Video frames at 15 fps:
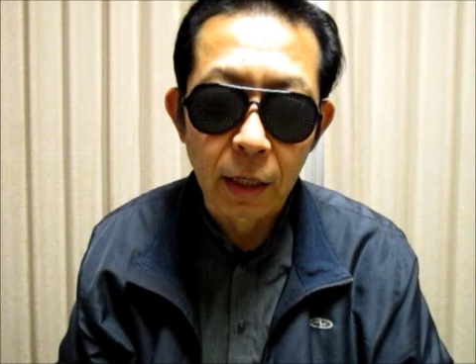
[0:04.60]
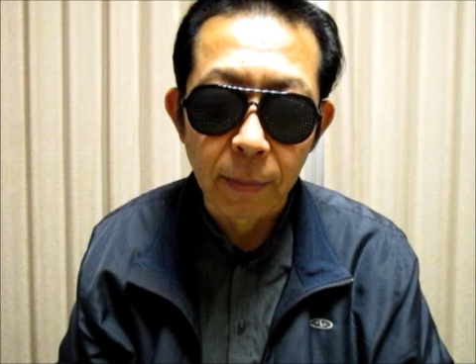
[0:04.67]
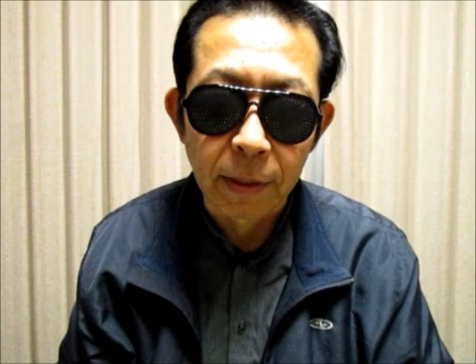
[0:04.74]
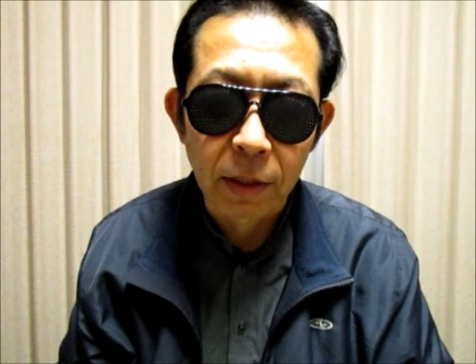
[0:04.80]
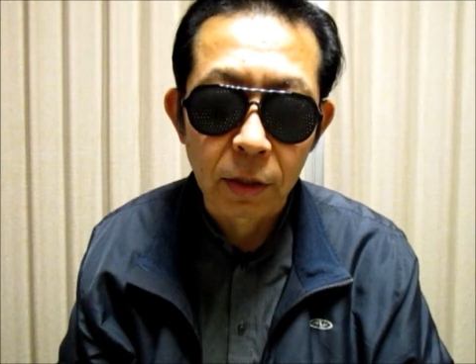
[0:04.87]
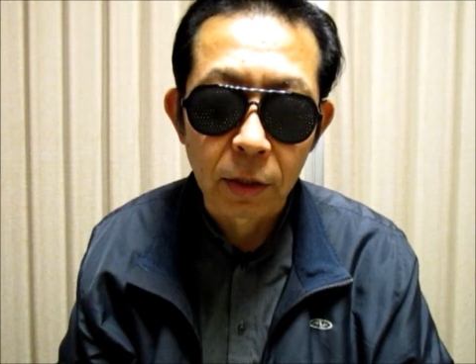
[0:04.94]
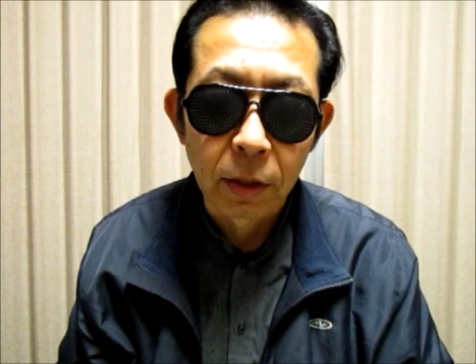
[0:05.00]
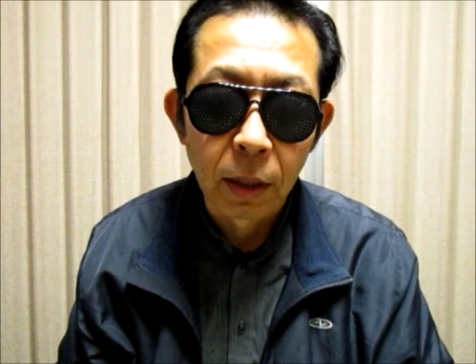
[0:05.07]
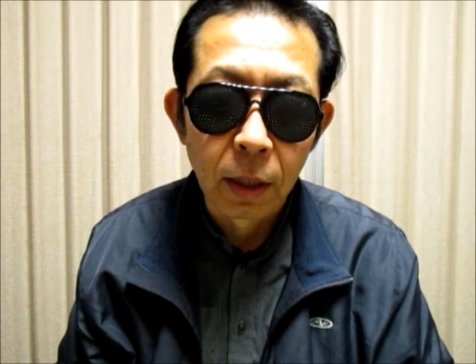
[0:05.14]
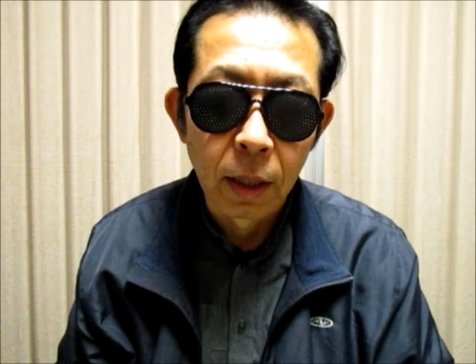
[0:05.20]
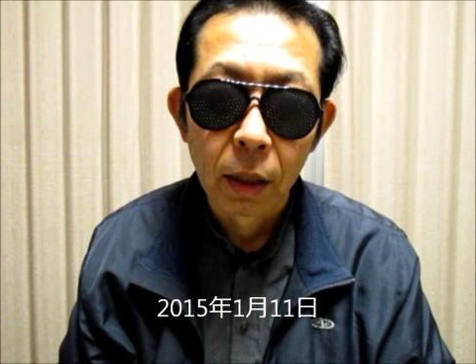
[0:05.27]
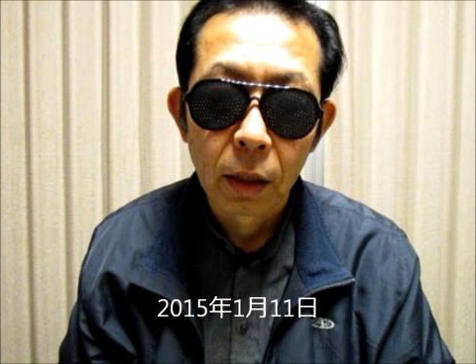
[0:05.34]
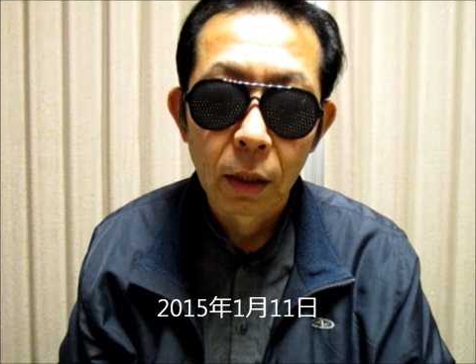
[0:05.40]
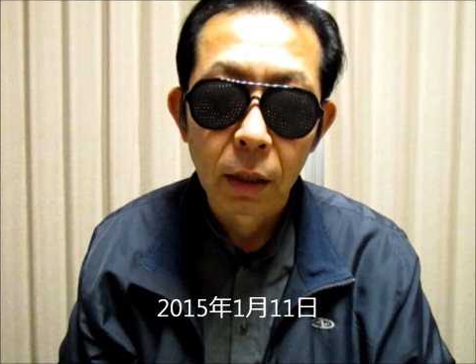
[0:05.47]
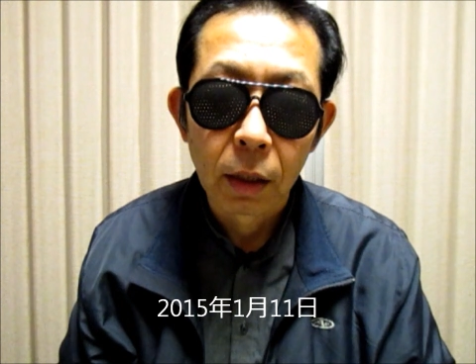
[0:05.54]
あります。
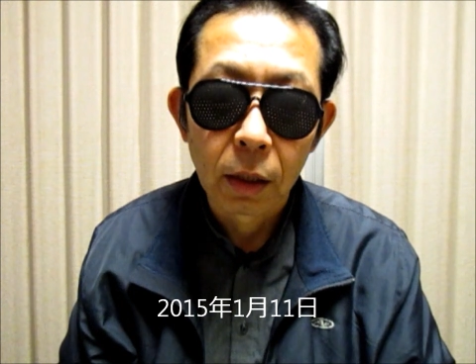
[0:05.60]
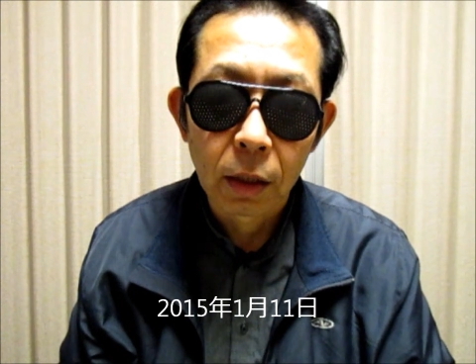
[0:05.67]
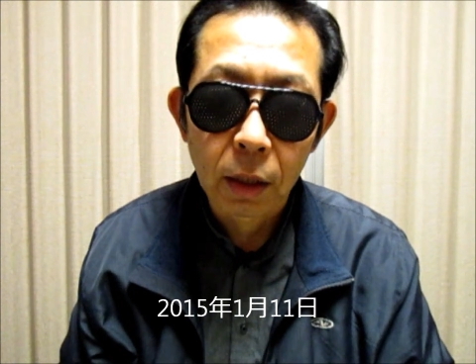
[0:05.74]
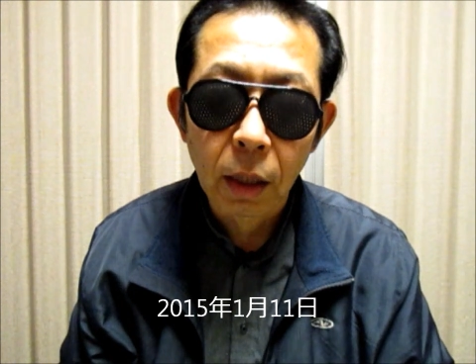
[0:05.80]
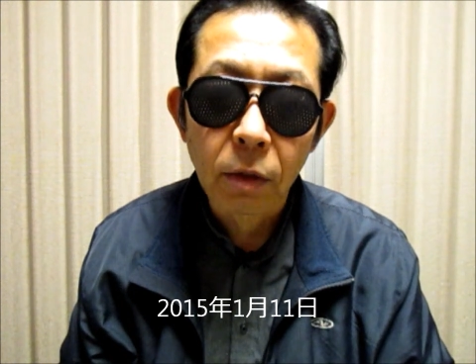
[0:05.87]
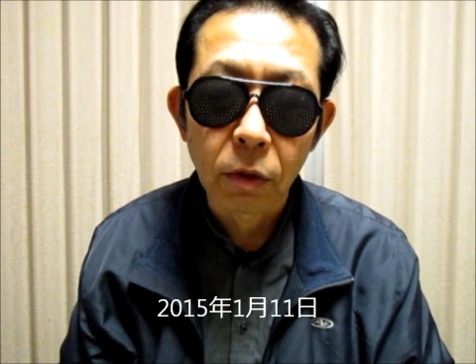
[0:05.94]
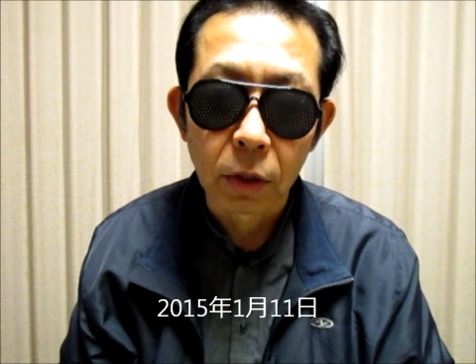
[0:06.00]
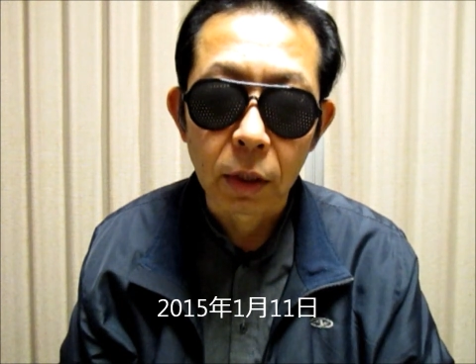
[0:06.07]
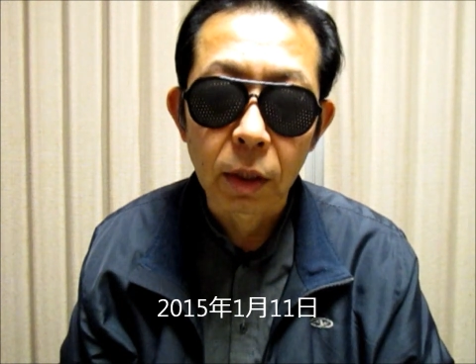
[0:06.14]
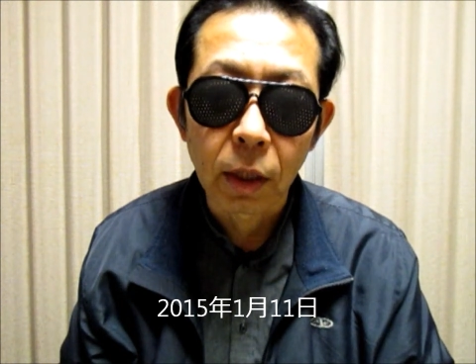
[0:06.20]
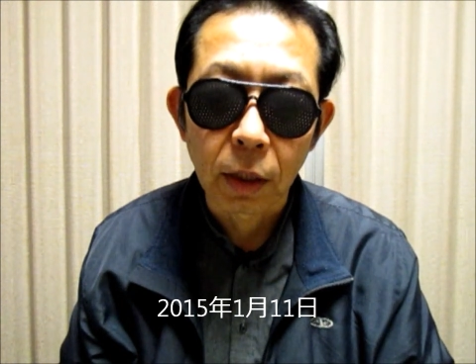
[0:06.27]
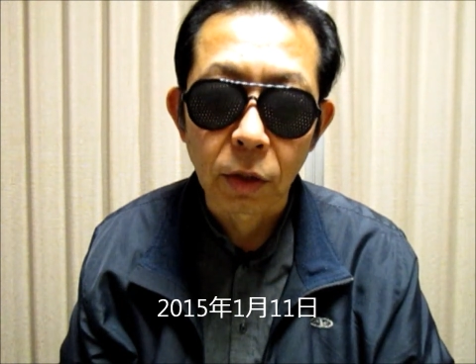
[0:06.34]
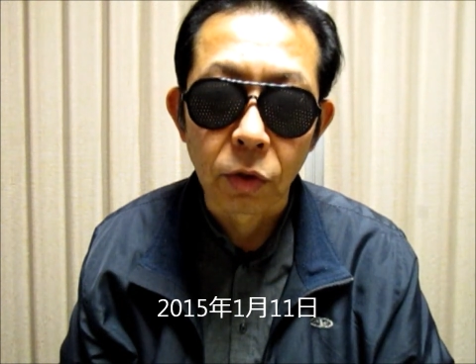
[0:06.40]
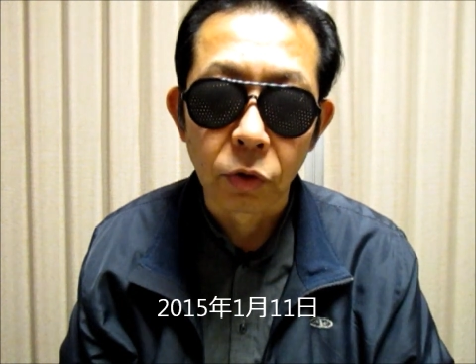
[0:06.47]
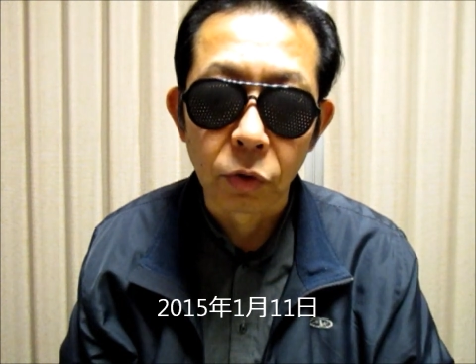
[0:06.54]
来る1
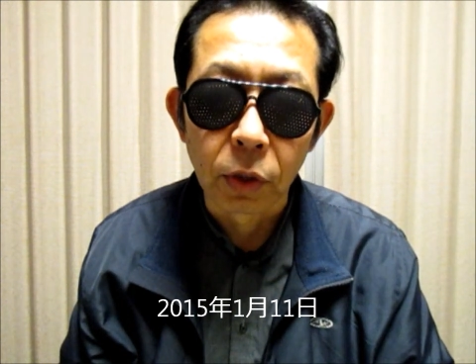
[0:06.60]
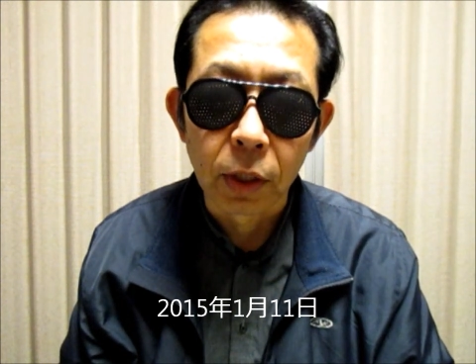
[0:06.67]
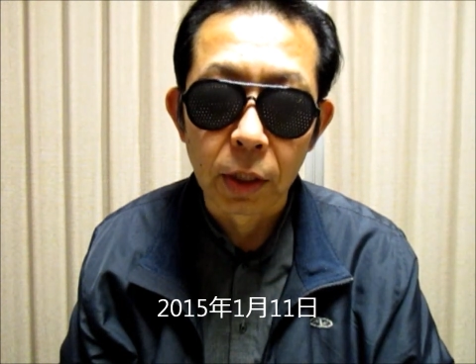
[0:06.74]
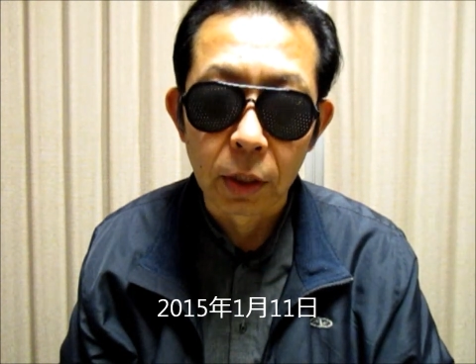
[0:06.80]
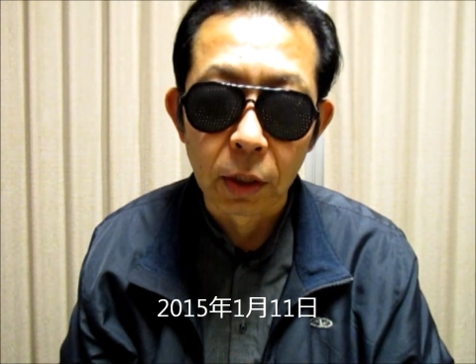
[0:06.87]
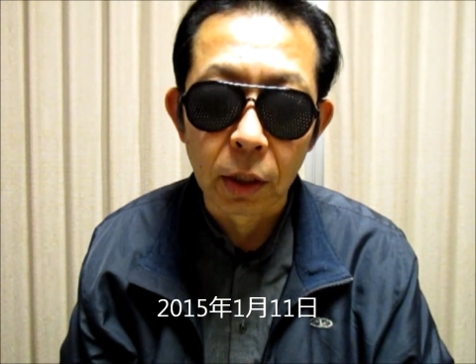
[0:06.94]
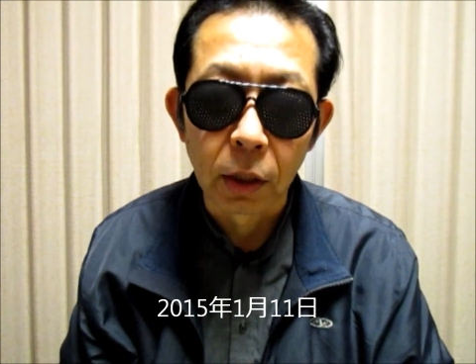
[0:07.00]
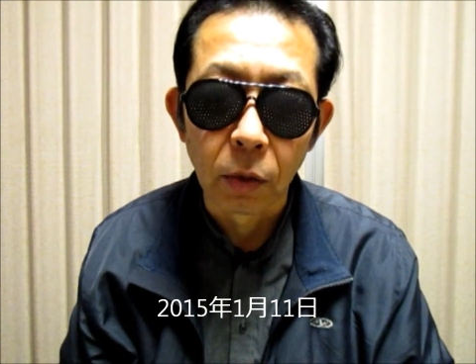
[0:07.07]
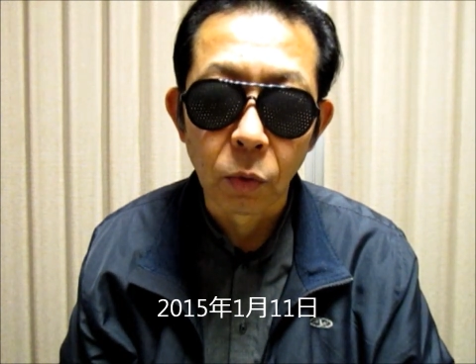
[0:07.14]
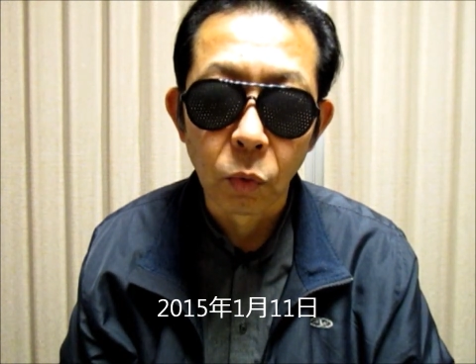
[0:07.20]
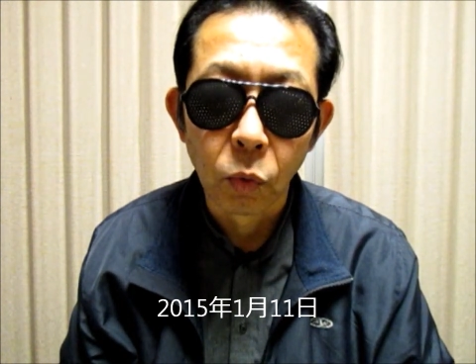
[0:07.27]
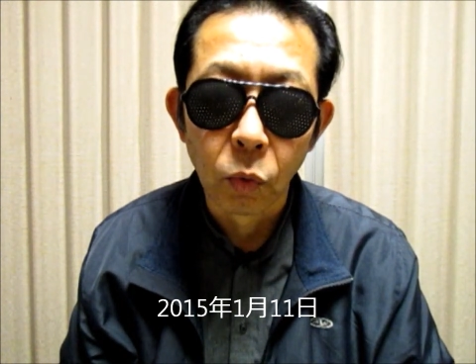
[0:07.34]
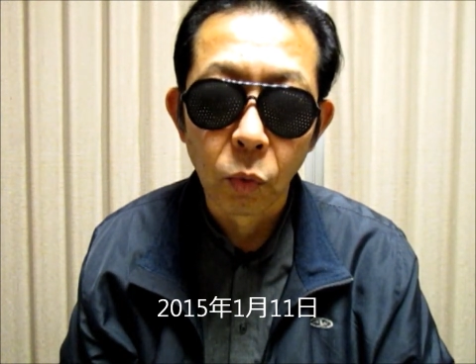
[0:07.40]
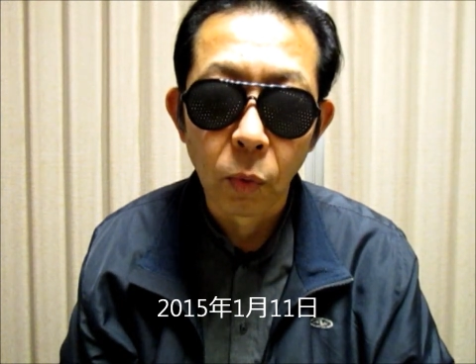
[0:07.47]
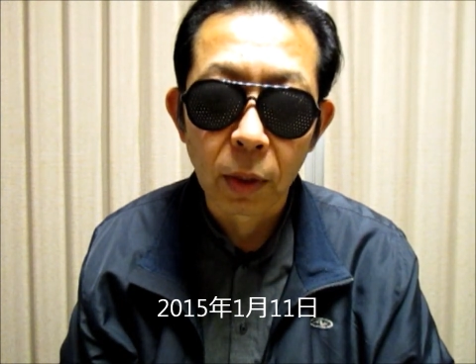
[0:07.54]
月11日、
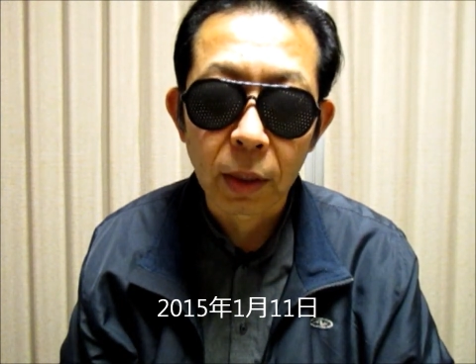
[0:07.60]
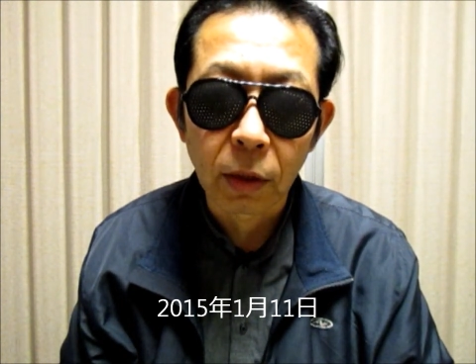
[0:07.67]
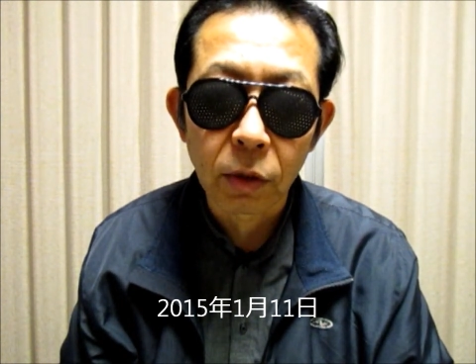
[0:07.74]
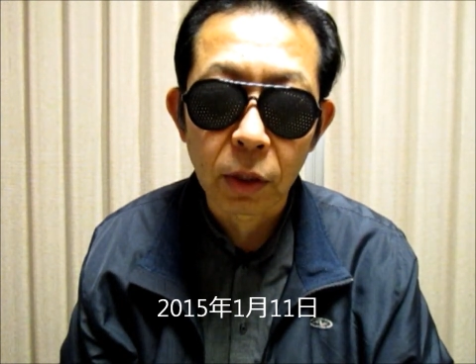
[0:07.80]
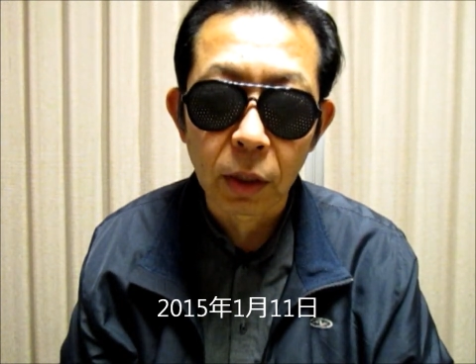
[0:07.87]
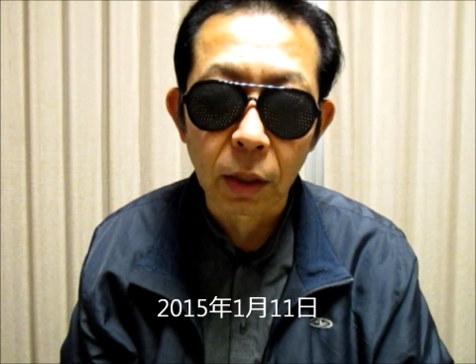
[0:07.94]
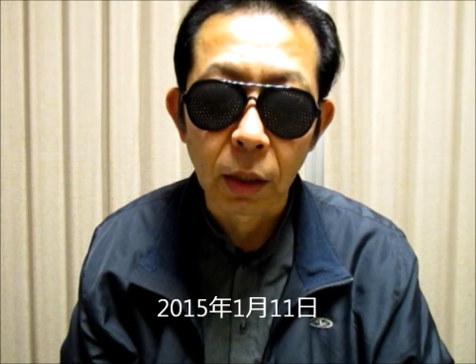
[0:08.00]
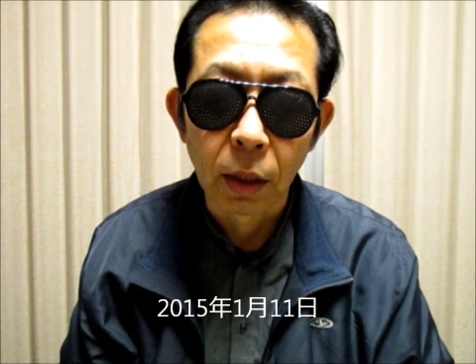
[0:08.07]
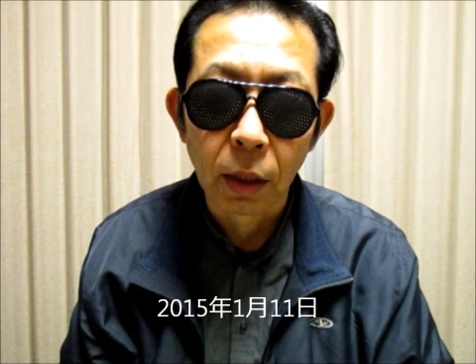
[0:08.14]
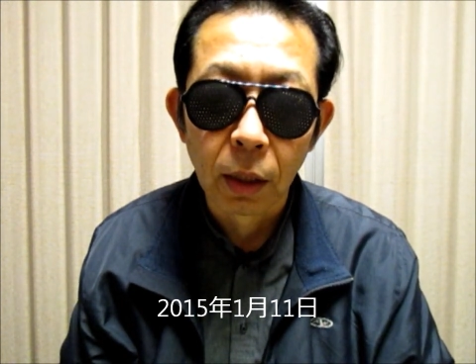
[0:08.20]
私